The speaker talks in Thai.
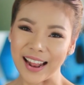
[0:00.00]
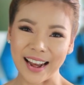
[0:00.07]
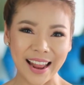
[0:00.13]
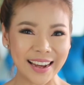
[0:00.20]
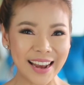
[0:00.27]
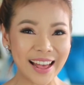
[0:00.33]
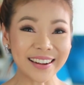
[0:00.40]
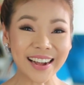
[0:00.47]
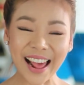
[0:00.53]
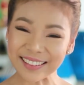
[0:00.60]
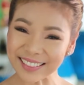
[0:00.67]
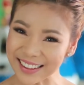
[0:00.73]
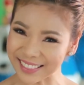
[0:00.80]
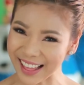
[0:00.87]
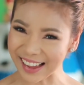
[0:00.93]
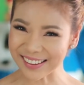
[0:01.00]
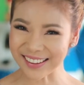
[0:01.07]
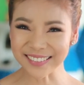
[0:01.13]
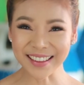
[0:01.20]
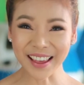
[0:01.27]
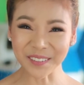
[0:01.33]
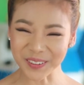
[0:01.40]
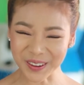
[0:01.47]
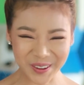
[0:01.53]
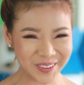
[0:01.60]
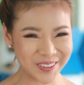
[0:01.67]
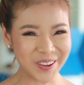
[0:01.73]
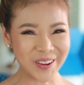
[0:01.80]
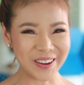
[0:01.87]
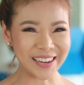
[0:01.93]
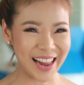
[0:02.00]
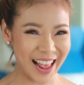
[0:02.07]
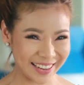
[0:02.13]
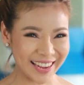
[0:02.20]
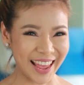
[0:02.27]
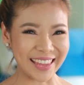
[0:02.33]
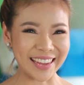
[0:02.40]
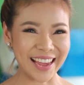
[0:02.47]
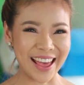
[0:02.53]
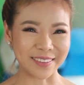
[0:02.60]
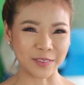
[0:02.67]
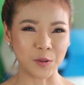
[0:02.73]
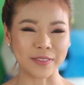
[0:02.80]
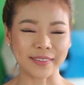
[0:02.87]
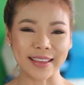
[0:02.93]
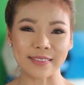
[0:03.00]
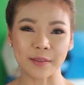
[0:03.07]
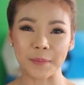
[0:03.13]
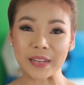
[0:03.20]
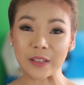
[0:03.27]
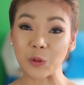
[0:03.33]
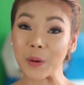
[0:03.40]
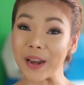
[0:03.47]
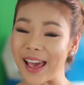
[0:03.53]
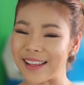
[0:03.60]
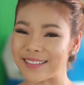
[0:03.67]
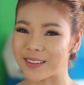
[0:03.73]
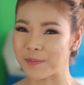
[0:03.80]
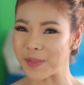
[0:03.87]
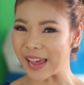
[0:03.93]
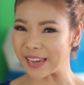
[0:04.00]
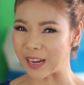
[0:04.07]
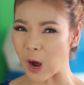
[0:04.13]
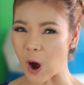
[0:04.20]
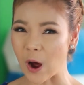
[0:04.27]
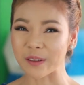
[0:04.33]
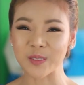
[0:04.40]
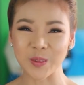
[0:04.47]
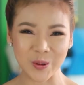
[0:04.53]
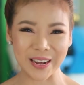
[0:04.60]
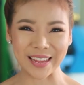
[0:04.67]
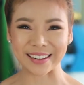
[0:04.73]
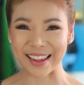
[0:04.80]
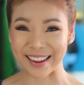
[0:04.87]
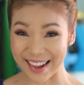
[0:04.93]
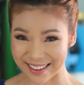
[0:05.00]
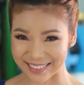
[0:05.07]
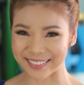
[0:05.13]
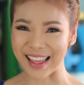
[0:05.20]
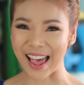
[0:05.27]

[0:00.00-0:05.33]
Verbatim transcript: และถ้าร้านติดตั้งเครื่องเสียงรถยนต์ร้านไหนค่ะสนใจจะเป็นตัวแทนจำหน่ายของ ซูเล็กซ์ และ ไดส